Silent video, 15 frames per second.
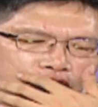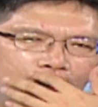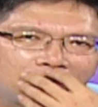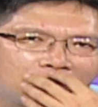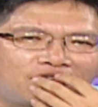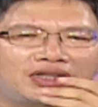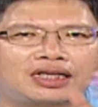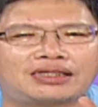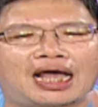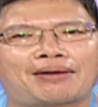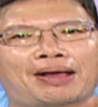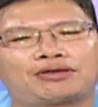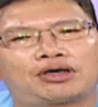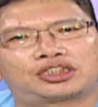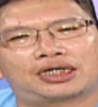期许，反正大
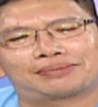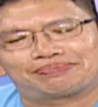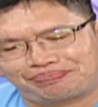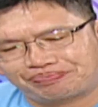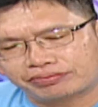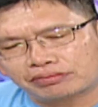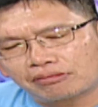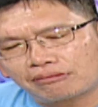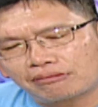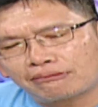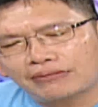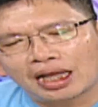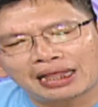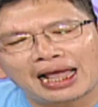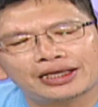盘月线。
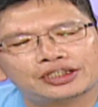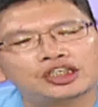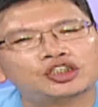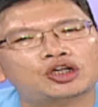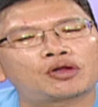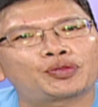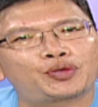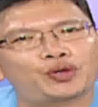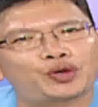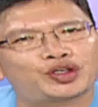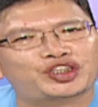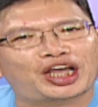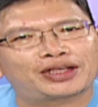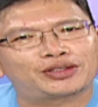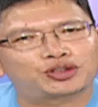它已经从
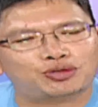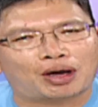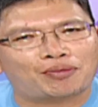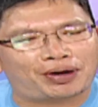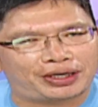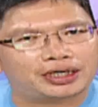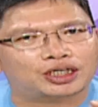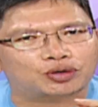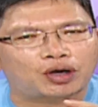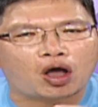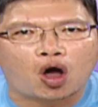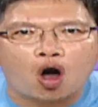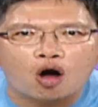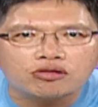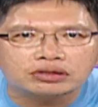绿灯转为一个所谓
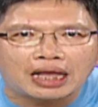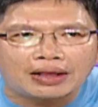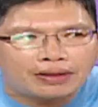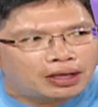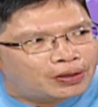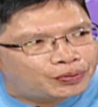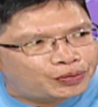红灯，